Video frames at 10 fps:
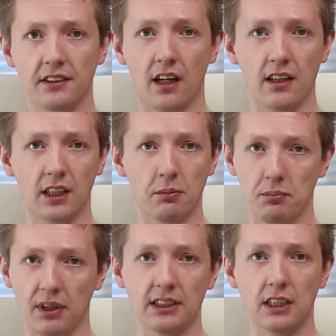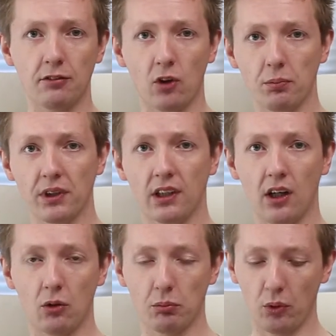In Thailand gibt es massenhaft
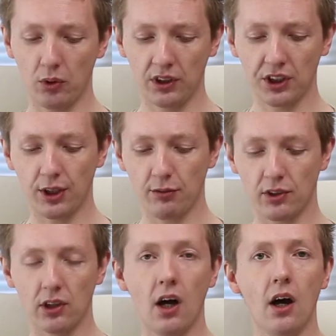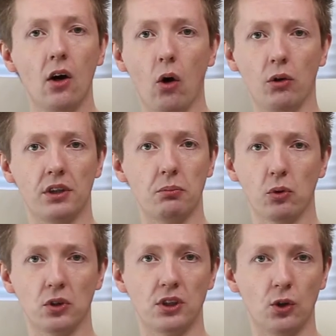Optiker und Brüllengeschäfte und die
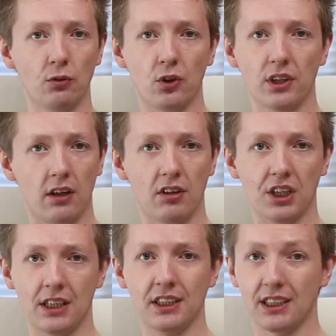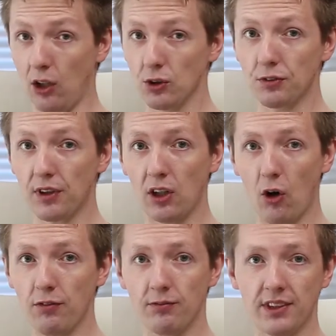Produktion wird da wahrscheinlich genauso
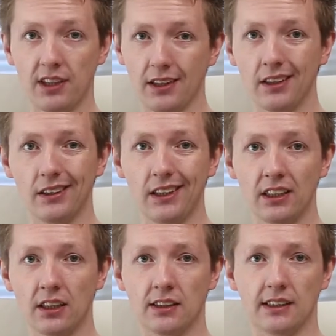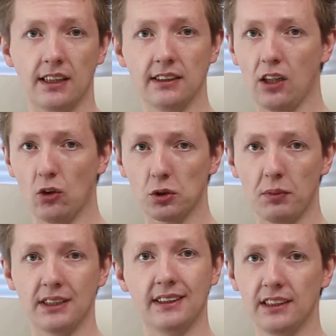verlaufen wie in anderen Ländern, das heißt
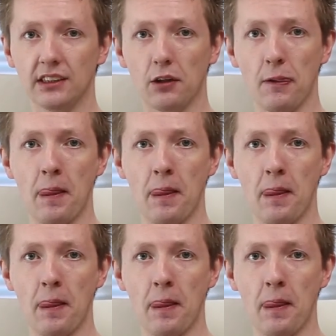automatisiert.